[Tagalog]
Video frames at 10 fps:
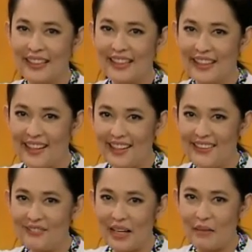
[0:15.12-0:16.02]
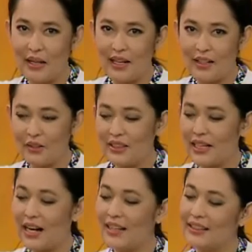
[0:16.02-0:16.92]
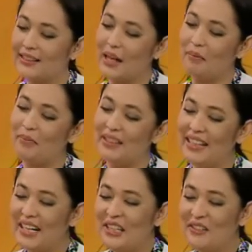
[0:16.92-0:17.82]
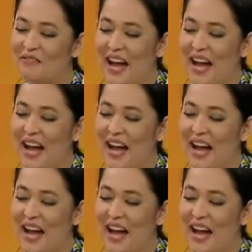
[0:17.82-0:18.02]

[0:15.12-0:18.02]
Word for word: Ayan, para maalala ko ulit ang ating topic. Yung